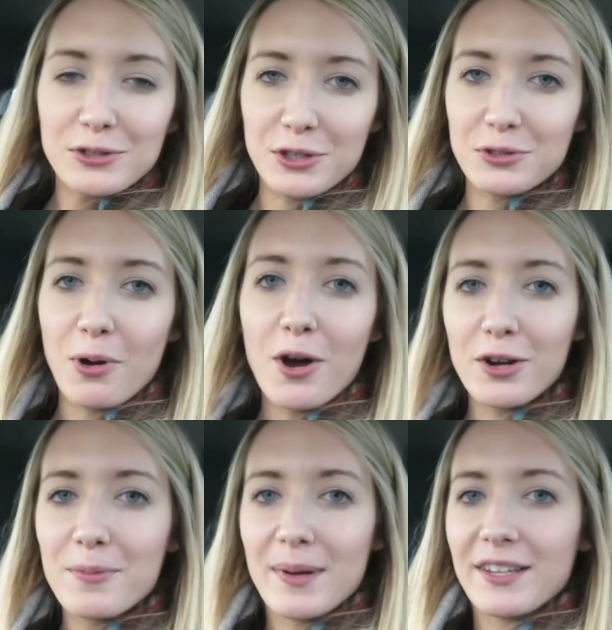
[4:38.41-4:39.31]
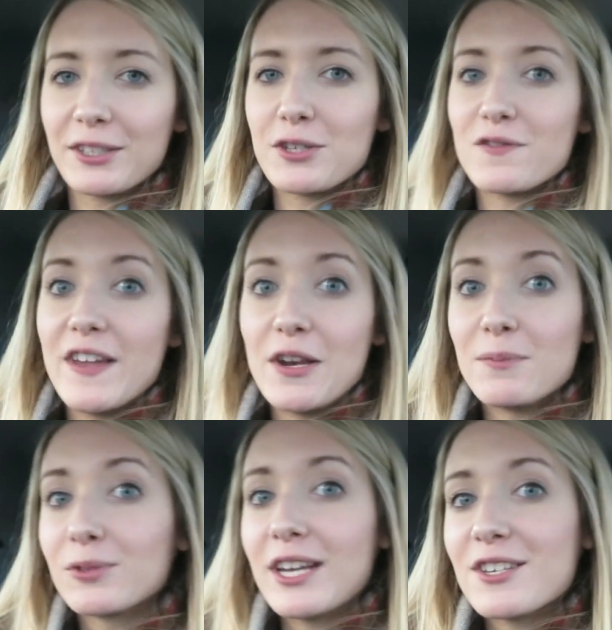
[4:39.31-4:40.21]
ce soir là, pendant que je fais
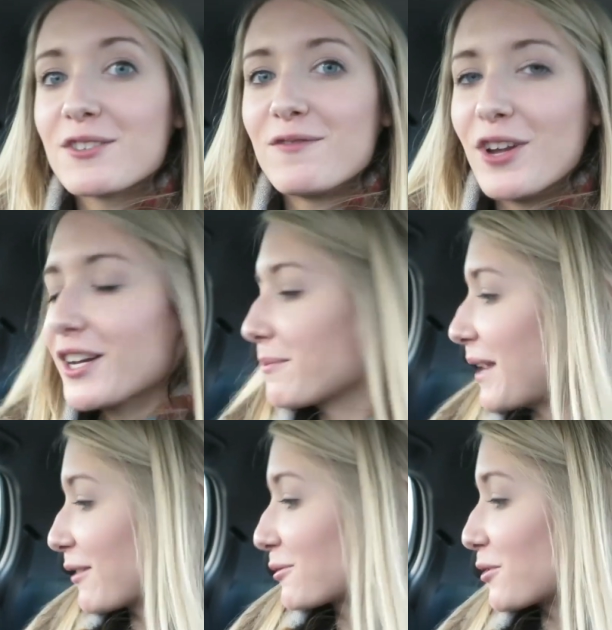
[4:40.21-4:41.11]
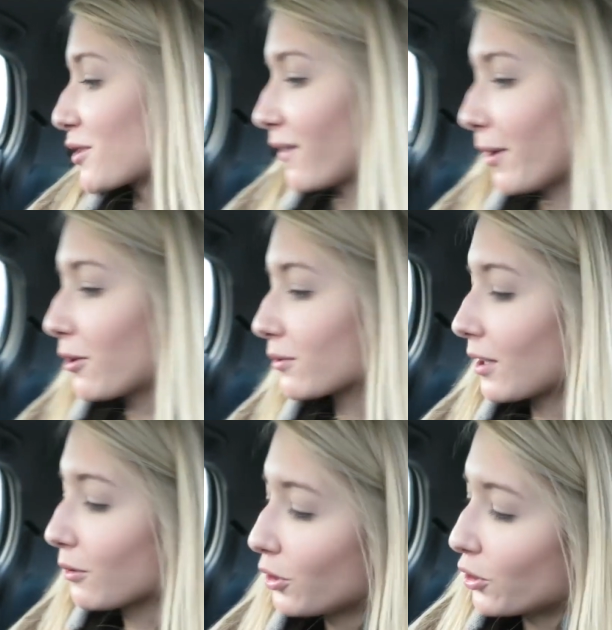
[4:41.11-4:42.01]
le montage du vlog. Mais en tout cas, je suis vraiment
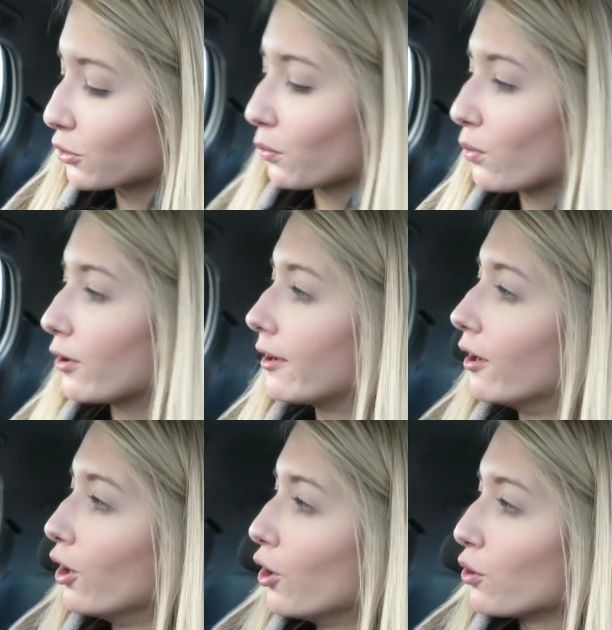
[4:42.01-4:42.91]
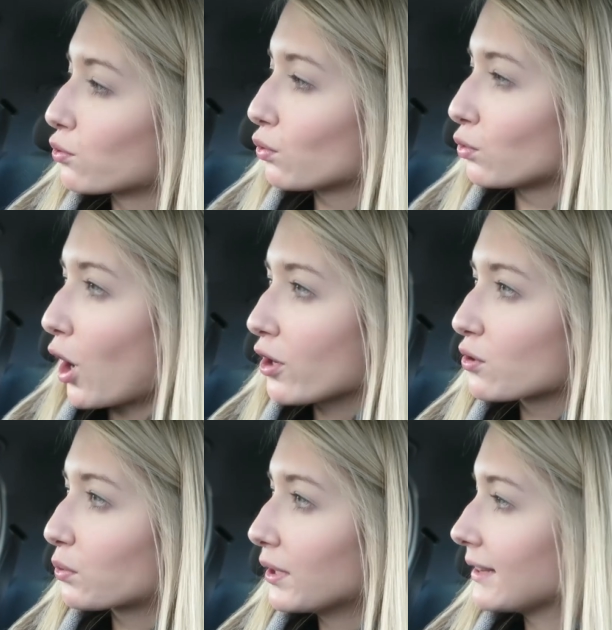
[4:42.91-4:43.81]
contente. qu'il y a trois euh,
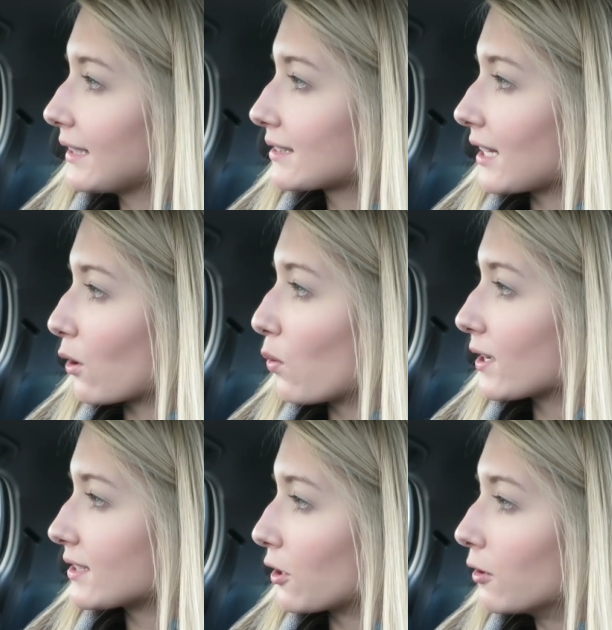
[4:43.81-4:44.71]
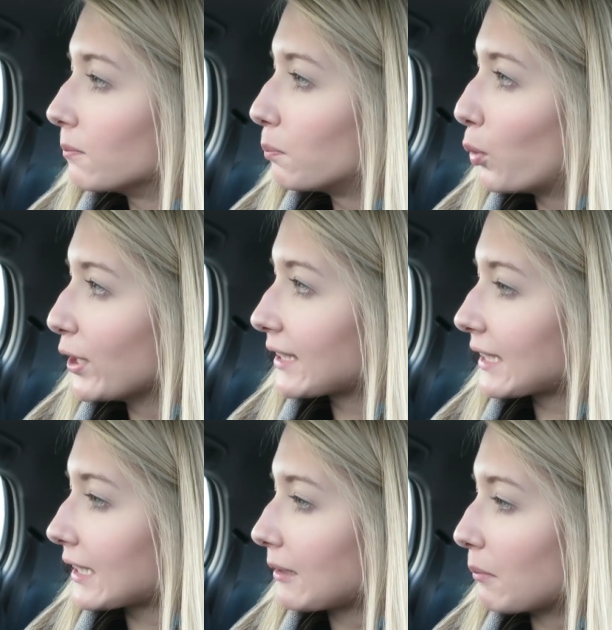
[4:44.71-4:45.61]
odeurs. J'ai aucune idée c'est à quoi. C'est comme pas
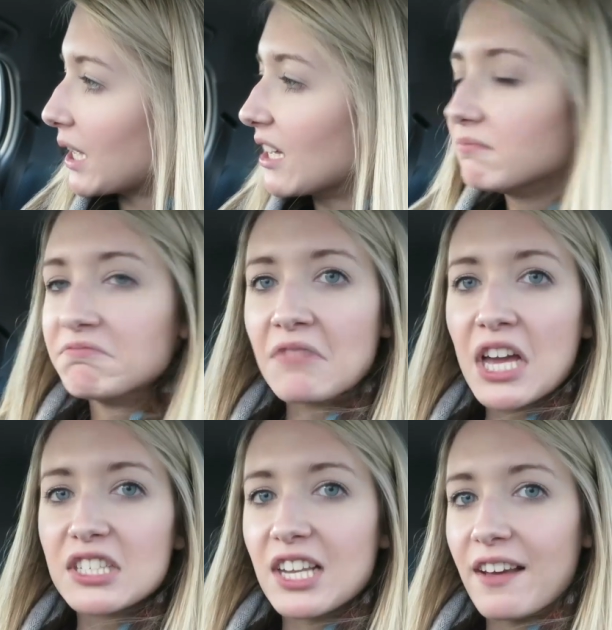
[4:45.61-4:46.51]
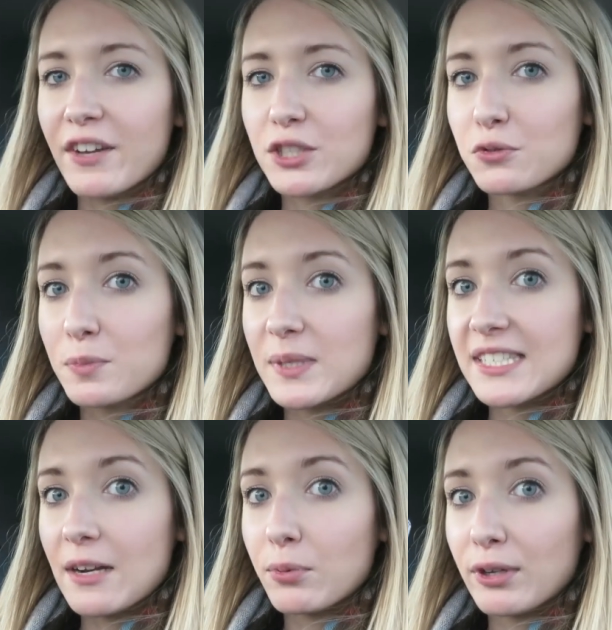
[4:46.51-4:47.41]
écrit, mais c'est la version
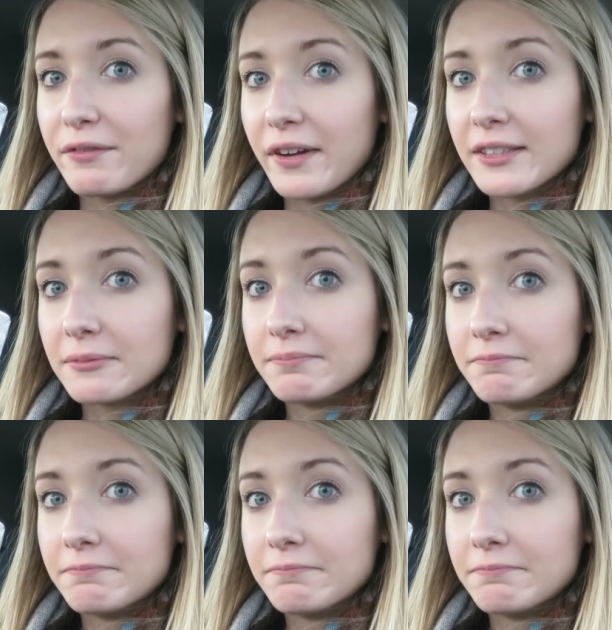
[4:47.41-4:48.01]
spéciale pour les fêtes.